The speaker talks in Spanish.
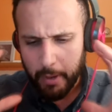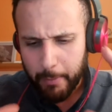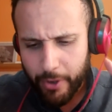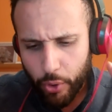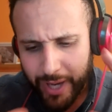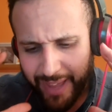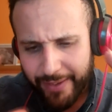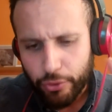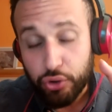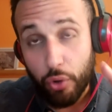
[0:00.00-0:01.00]
Primero,
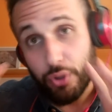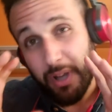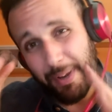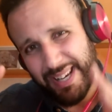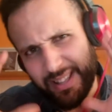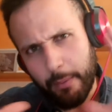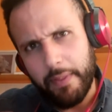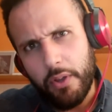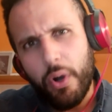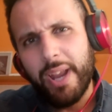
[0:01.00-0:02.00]
quedaros todos a ver este
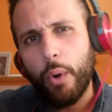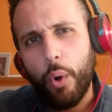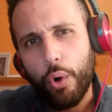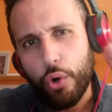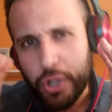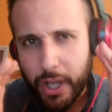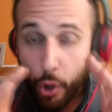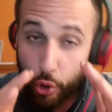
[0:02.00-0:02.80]
vídeo y luego los que